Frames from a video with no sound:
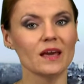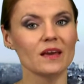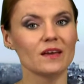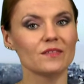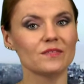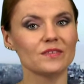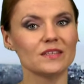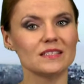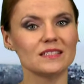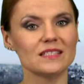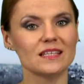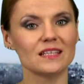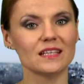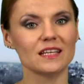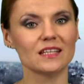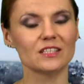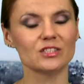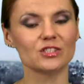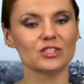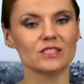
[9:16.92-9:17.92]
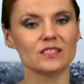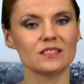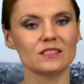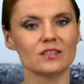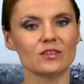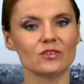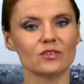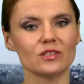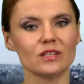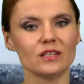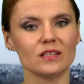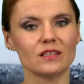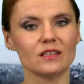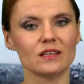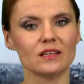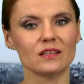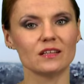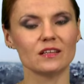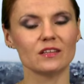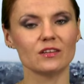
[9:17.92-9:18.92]
Więcej na naszej stronie
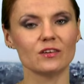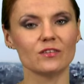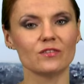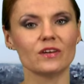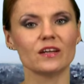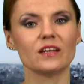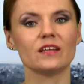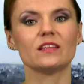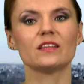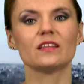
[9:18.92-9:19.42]
internetowej